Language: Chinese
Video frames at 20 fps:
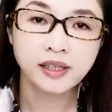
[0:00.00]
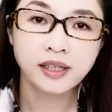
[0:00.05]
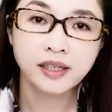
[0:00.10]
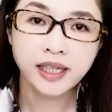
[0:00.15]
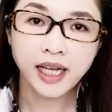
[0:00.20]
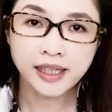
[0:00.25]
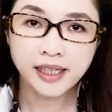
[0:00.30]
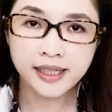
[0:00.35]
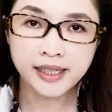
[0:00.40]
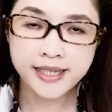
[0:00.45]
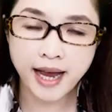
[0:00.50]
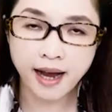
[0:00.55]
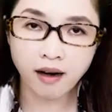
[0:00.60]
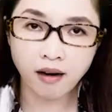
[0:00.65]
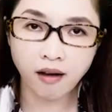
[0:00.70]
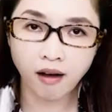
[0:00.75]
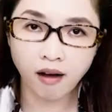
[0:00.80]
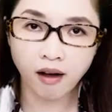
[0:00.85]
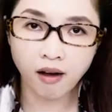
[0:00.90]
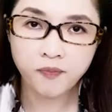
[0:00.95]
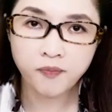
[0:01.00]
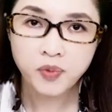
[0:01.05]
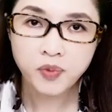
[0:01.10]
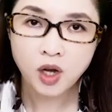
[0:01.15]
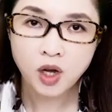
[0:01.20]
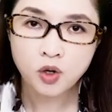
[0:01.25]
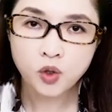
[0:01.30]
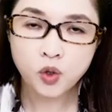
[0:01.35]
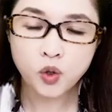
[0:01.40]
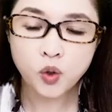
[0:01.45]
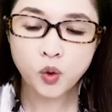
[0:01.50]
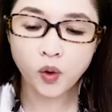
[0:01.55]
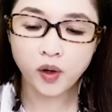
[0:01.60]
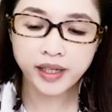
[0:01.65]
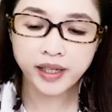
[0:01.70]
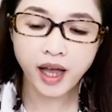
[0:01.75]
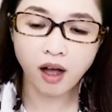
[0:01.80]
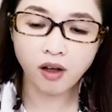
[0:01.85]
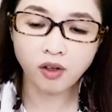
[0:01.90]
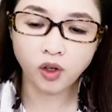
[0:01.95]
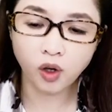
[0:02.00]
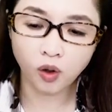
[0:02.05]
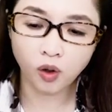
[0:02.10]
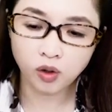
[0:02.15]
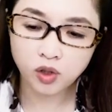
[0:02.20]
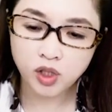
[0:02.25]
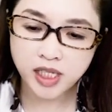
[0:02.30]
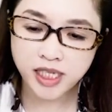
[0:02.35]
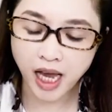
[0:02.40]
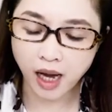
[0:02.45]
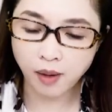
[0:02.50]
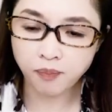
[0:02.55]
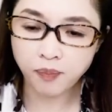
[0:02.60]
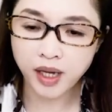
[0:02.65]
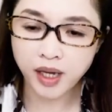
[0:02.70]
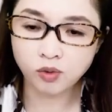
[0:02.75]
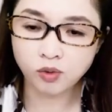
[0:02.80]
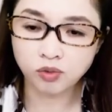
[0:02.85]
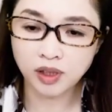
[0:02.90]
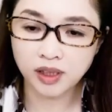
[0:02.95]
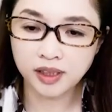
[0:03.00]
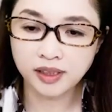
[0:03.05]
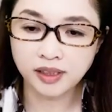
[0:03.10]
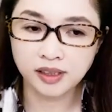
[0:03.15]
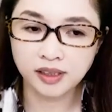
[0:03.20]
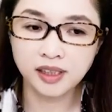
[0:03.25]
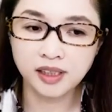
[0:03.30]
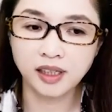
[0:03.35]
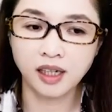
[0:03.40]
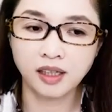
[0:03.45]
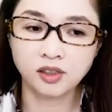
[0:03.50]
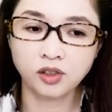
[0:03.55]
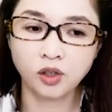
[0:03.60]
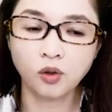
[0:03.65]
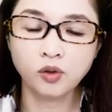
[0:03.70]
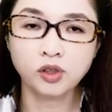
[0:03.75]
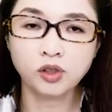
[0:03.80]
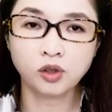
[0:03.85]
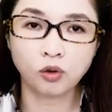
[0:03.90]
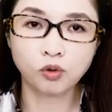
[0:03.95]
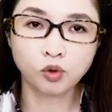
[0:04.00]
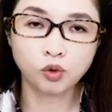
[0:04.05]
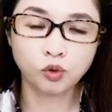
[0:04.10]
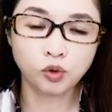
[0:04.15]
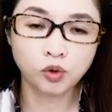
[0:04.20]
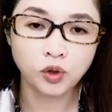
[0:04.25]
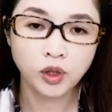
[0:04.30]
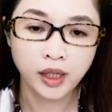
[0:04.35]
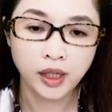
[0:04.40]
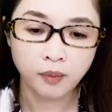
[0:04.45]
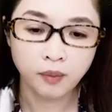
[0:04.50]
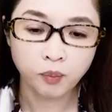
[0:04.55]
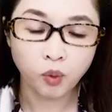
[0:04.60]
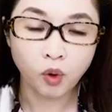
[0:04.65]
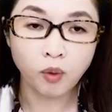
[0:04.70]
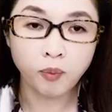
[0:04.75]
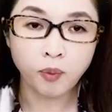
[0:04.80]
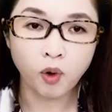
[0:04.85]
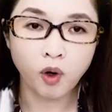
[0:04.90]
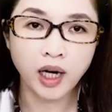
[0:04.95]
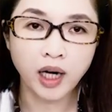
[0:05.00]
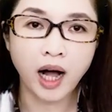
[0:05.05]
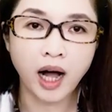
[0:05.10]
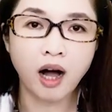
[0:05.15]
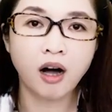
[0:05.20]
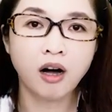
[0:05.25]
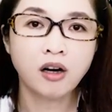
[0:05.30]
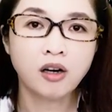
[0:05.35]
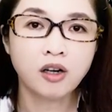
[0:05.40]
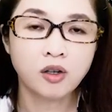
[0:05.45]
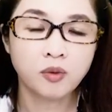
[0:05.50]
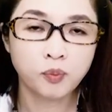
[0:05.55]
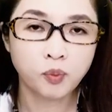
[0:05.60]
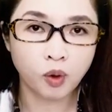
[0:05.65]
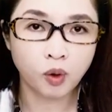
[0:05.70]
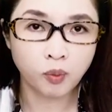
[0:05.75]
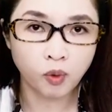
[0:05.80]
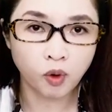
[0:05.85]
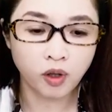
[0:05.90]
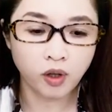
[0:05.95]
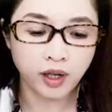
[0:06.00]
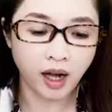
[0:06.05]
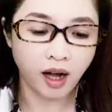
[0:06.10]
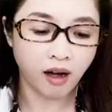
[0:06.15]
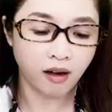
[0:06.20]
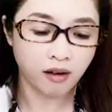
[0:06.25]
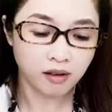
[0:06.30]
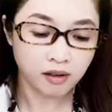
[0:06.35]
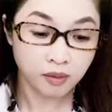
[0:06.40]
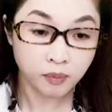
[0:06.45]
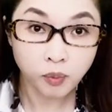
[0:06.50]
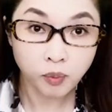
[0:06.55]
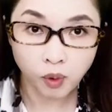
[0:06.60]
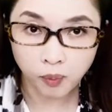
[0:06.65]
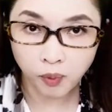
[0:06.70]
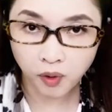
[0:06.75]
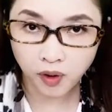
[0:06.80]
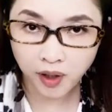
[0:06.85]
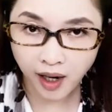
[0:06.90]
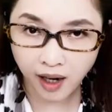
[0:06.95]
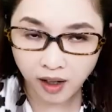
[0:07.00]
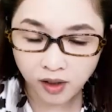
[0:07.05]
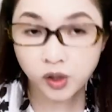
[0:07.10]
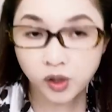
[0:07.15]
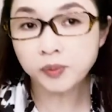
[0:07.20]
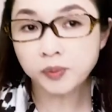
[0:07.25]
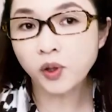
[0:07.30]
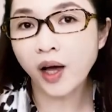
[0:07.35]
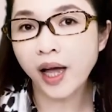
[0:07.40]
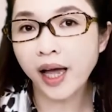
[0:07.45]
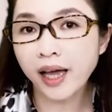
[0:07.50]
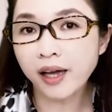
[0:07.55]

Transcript: 刚才讲了，如果要有长辈股的实力，很容易走出波波高、波波高、波波高，对不对？